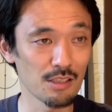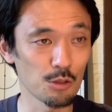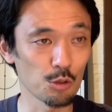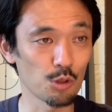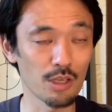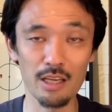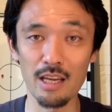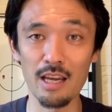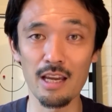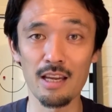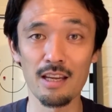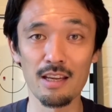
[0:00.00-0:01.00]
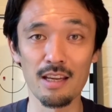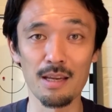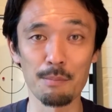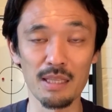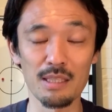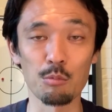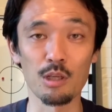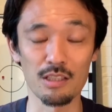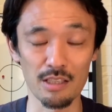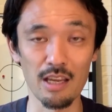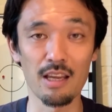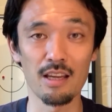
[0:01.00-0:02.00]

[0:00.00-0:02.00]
ちょっとだけ、えー、待ってもらって、